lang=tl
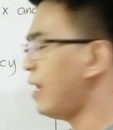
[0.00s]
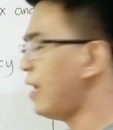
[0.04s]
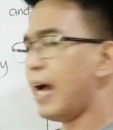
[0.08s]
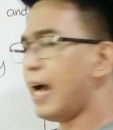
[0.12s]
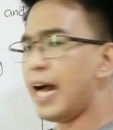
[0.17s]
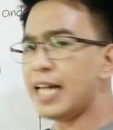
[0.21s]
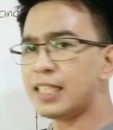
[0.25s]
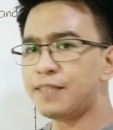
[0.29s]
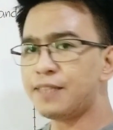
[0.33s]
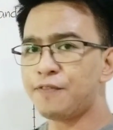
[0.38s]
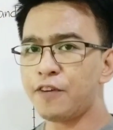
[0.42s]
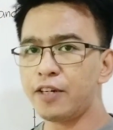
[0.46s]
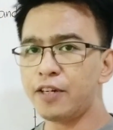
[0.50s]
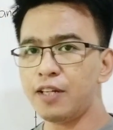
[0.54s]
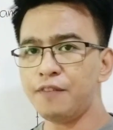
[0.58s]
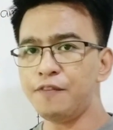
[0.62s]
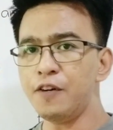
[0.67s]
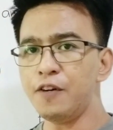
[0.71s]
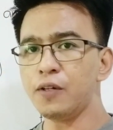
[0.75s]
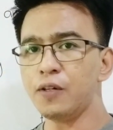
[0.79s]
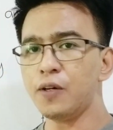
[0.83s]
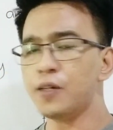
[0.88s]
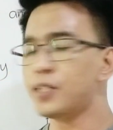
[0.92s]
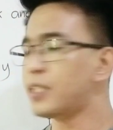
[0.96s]
As for the
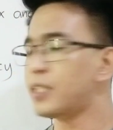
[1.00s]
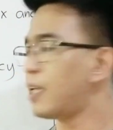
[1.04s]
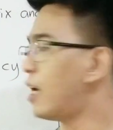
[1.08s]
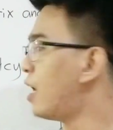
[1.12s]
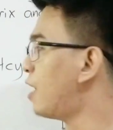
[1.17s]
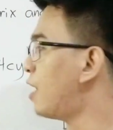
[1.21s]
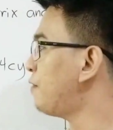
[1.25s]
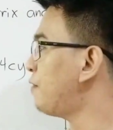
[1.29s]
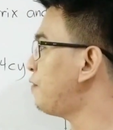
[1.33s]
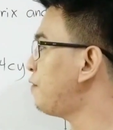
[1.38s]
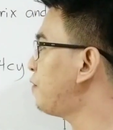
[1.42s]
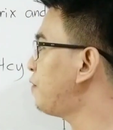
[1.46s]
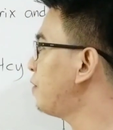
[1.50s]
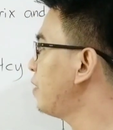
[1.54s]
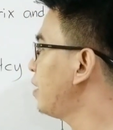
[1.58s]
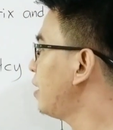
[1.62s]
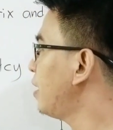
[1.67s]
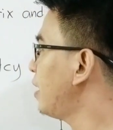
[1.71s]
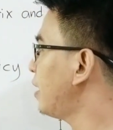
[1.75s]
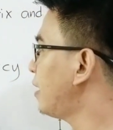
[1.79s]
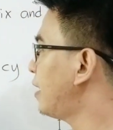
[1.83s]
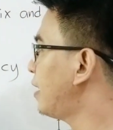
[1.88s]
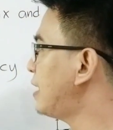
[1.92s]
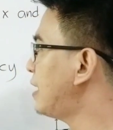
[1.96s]
focus of
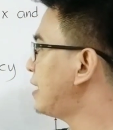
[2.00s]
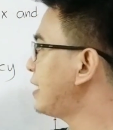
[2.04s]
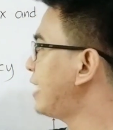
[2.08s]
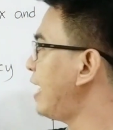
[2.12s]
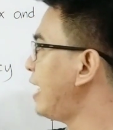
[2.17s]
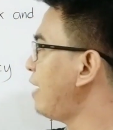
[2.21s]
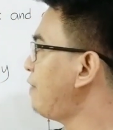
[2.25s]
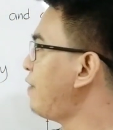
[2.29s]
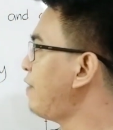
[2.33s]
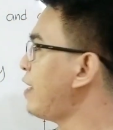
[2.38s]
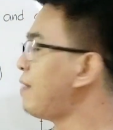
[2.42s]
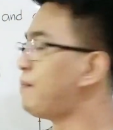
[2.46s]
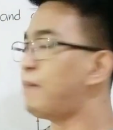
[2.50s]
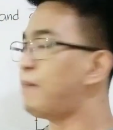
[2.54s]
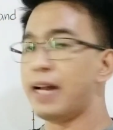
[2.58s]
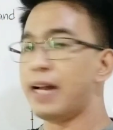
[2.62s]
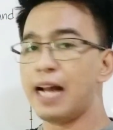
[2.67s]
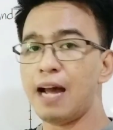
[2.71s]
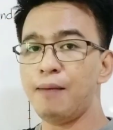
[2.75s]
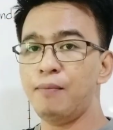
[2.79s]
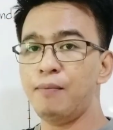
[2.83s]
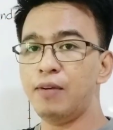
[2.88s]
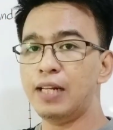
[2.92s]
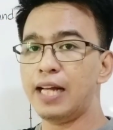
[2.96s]
this given
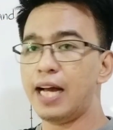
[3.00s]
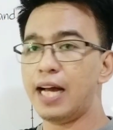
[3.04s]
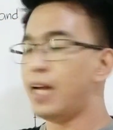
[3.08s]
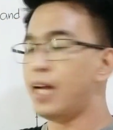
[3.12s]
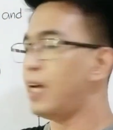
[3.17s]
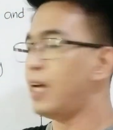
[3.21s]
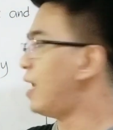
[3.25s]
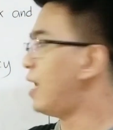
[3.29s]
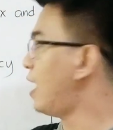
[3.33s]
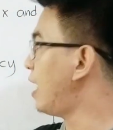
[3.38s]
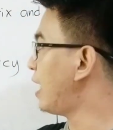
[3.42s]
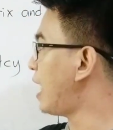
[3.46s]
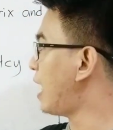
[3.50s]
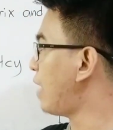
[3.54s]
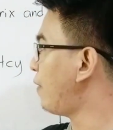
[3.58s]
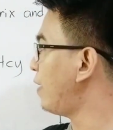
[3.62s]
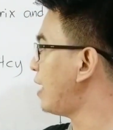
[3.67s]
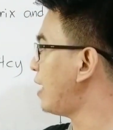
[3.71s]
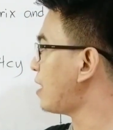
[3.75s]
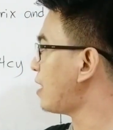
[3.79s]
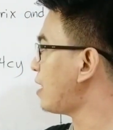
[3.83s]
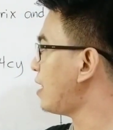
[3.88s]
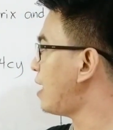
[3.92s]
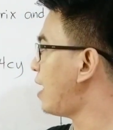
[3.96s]
parabola, ang
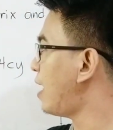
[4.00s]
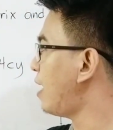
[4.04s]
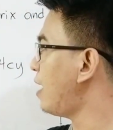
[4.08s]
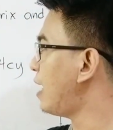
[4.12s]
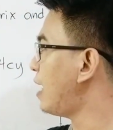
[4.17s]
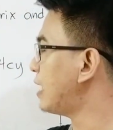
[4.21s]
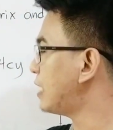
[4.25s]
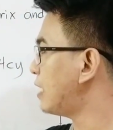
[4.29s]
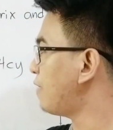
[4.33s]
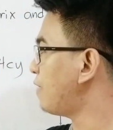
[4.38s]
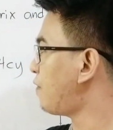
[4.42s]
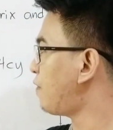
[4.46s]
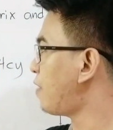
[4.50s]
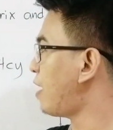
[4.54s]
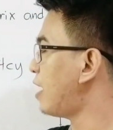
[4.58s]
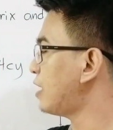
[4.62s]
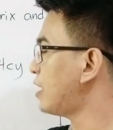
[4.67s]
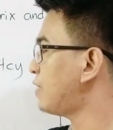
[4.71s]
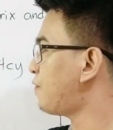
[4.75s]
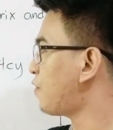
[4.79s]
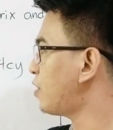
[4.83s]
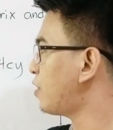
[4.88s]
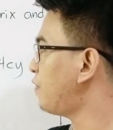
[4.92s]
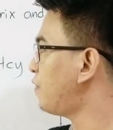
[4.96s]
natin ha, as, as
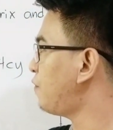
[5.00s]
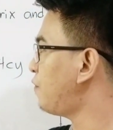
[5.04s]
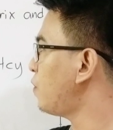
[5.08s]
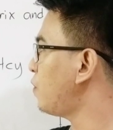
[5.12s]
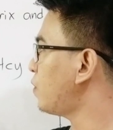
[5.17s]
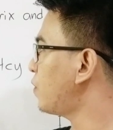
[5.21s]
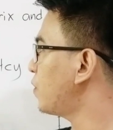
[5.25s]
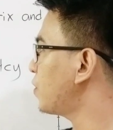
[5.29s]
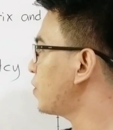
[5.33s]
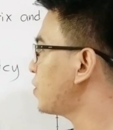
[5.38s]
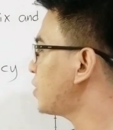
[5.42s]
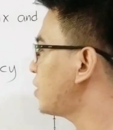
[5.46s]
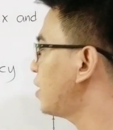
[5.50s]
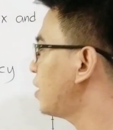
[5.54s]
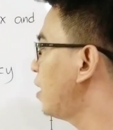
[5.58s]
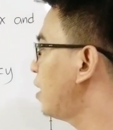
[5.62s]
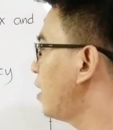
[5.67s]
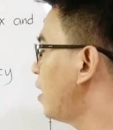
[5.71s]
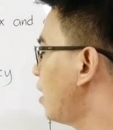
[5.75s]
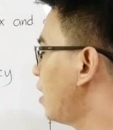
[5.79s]
for the focus,